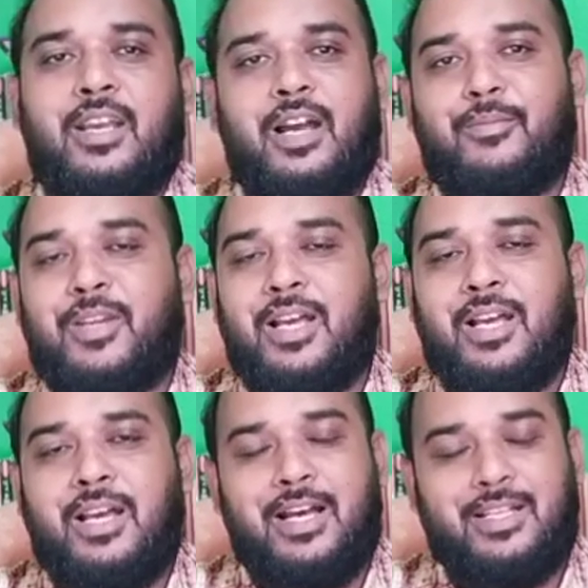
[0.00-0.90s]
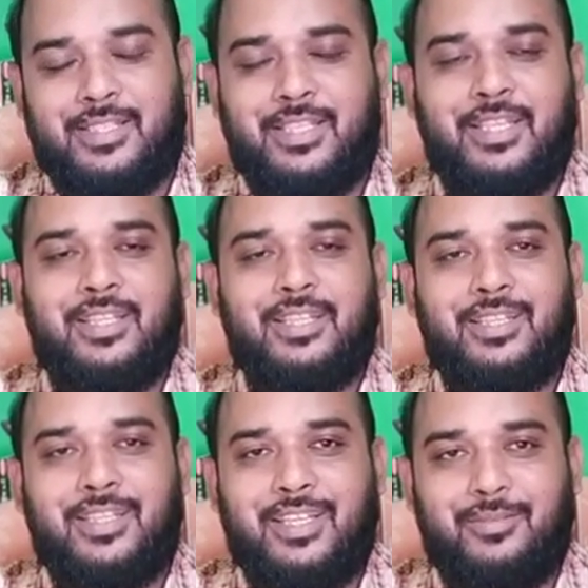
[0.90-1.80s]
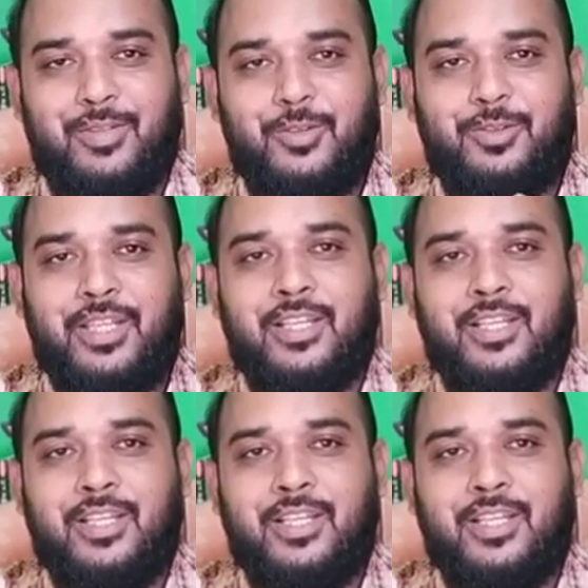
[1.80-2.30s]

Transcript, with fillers: আমরা আজকে এই ভিডিওতে